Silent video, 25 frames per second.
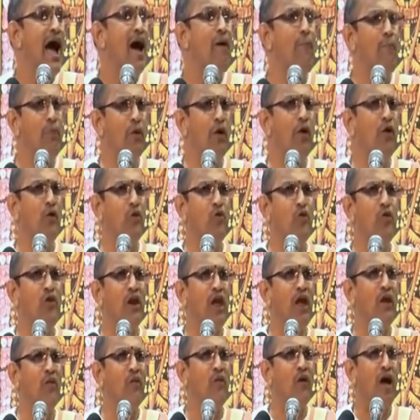అప్పుడు
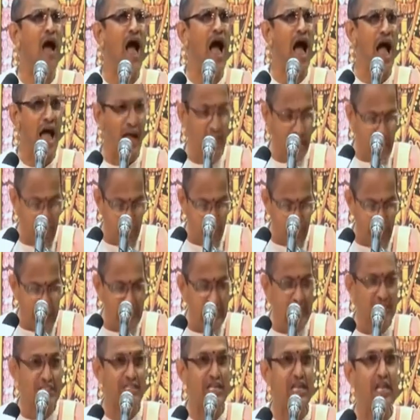అనుకున్నారు ఆయన
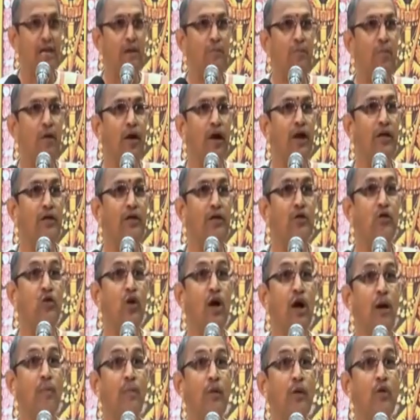పంచి
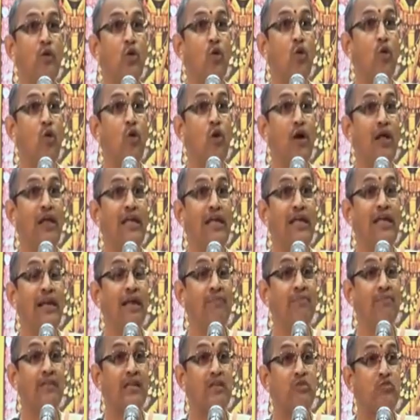చిరిగిపోయేటట్టుగా
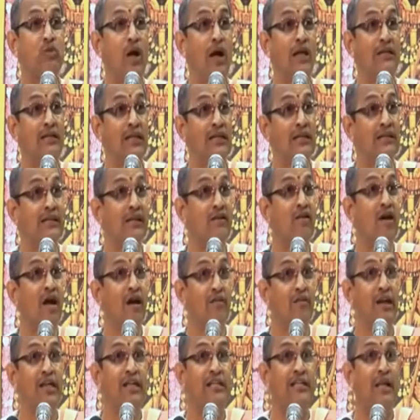పట్టుకోగలిగినంత స్వాతంత్రం
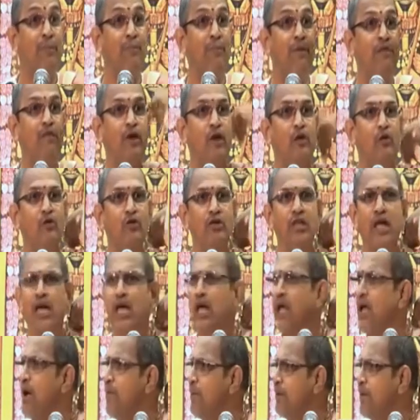ఆవిడికి తప్పేవరకు ఉంది
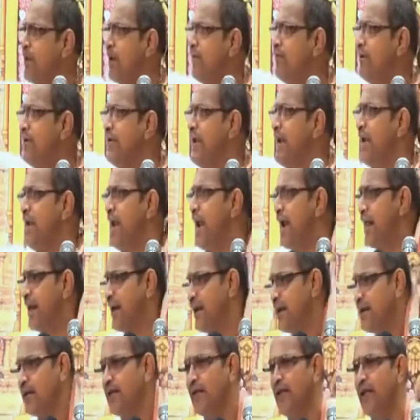కాబట్టి ఆవిడని వెళ్ళి
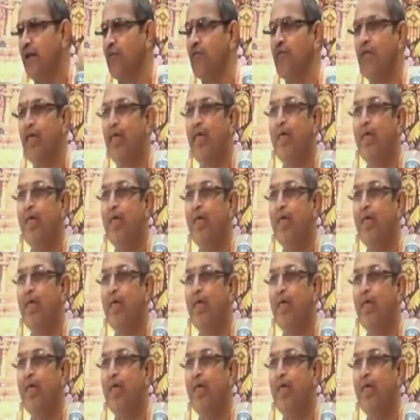అడగండి అన్నారు